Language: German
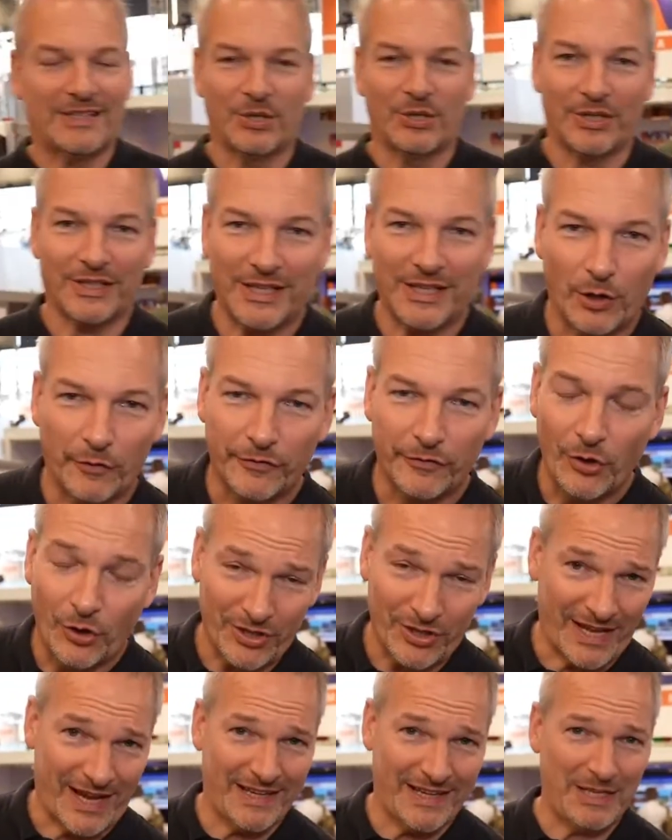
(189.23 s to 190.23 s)
es hört nicht auf
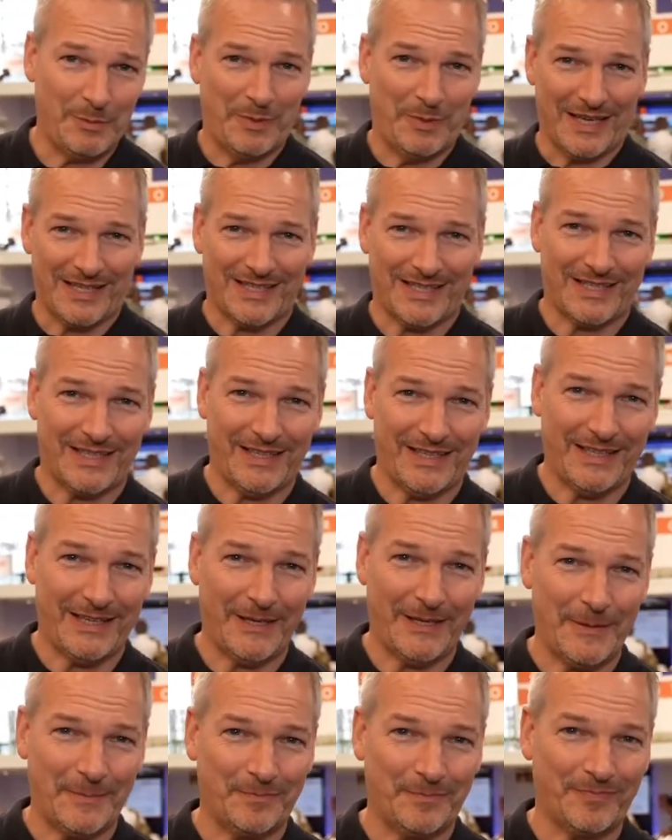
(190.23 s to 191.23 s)
noch ein ID-Bus,
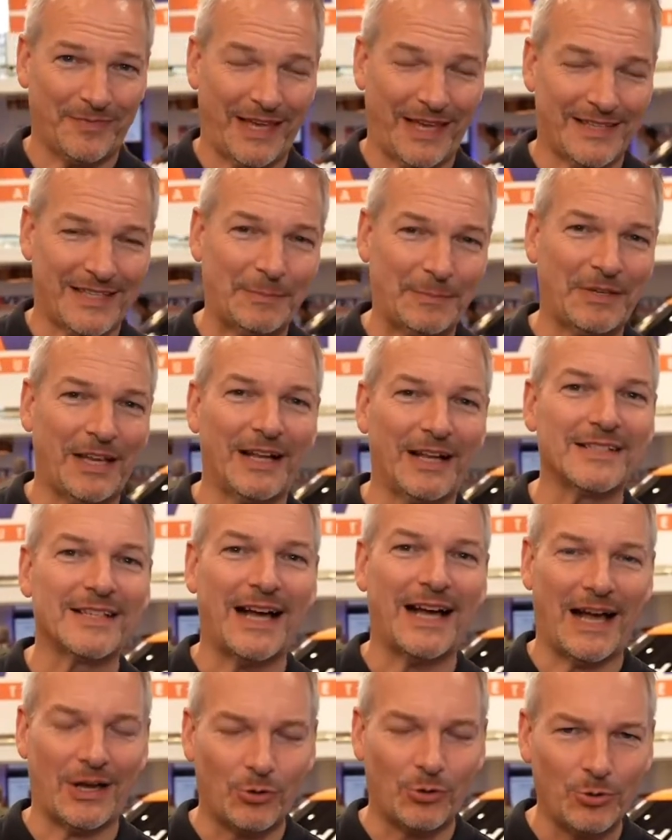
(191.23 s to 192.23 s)
ähm, es gibt ihn als
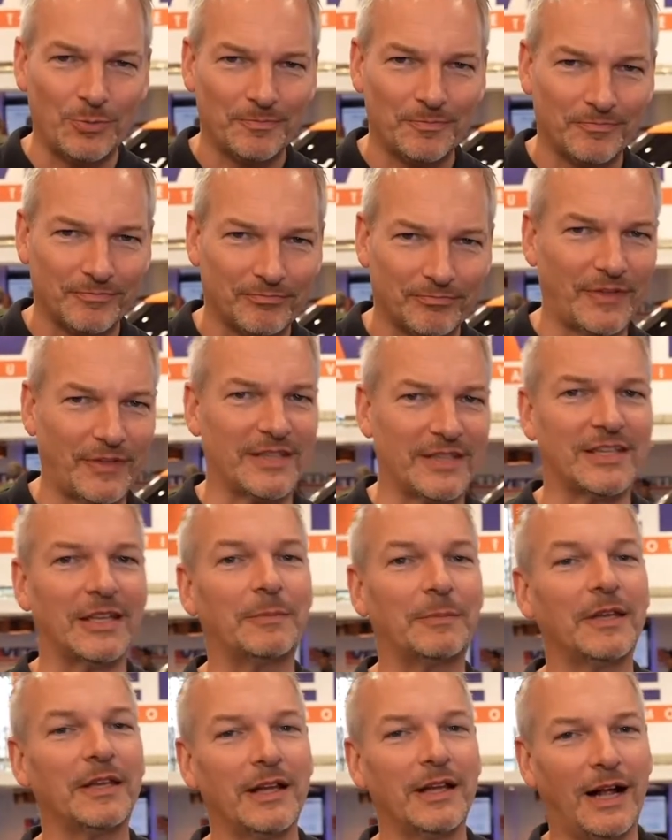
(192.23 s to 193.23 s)
Cargo, es
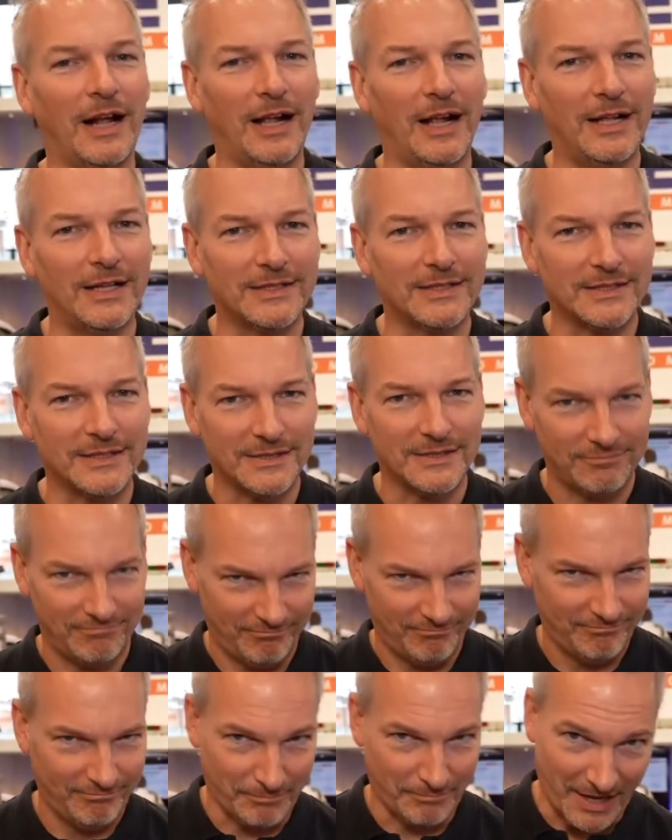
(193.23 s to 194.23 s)
gibt ihn als
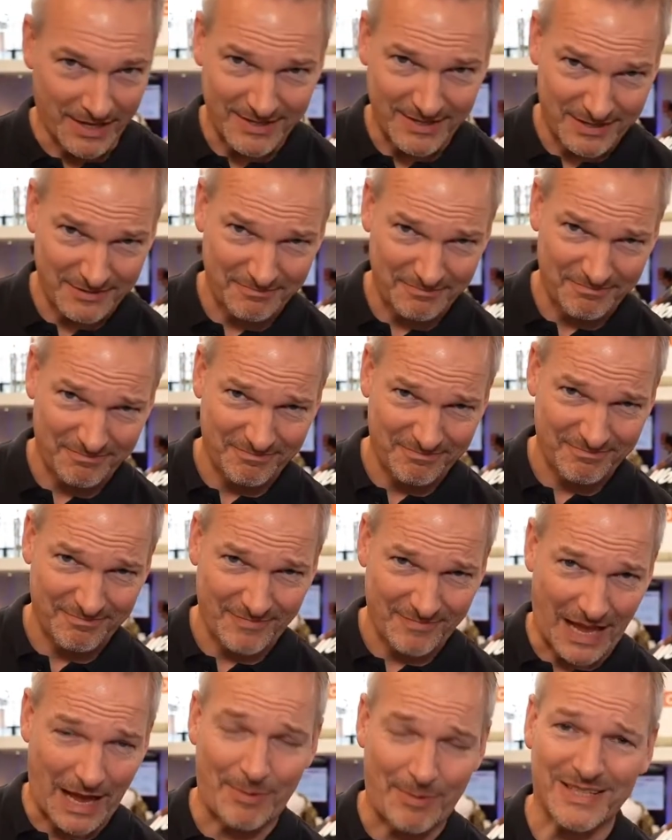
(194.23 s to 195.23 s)
Bus,
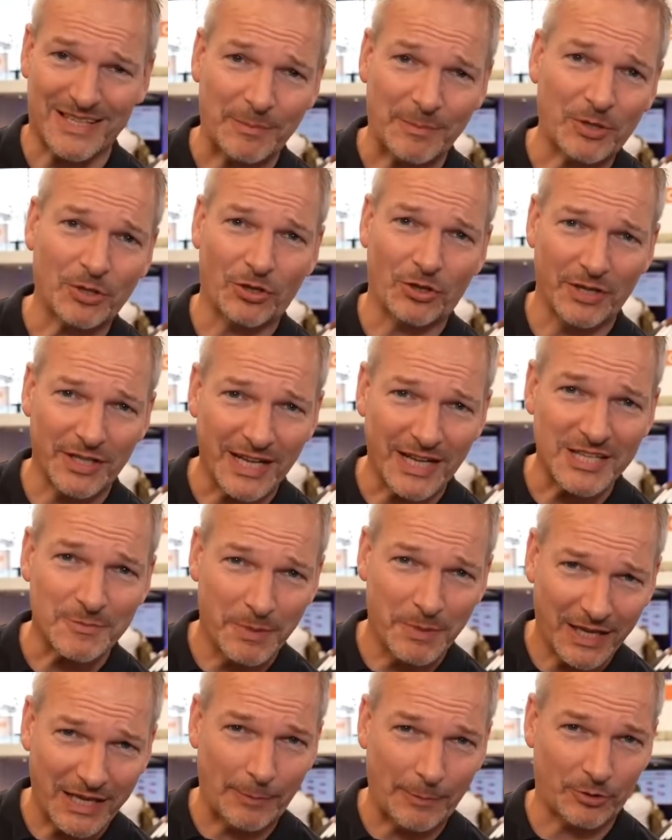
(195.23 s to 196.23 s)
aber es gibt ihn noch nicht
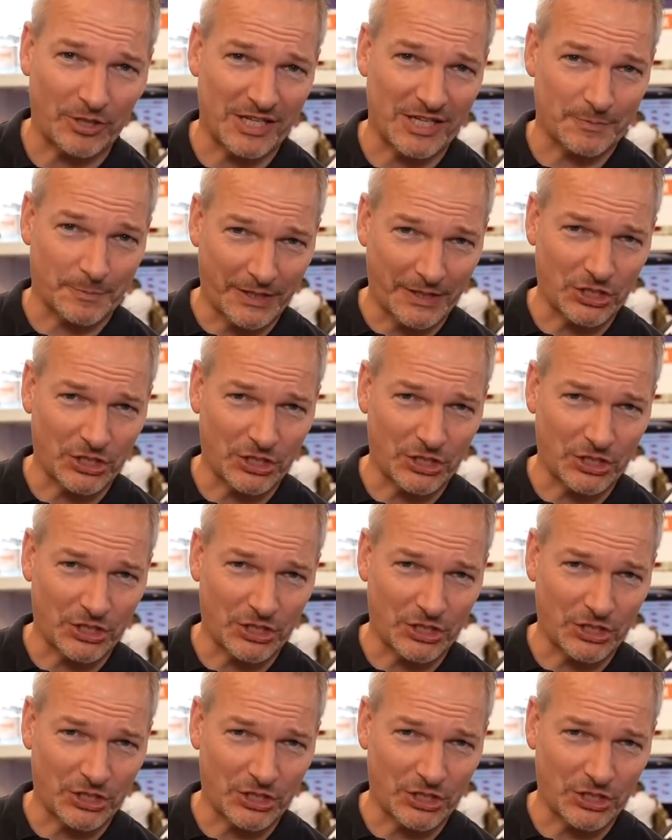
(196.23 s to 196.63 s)
als Pickup oder als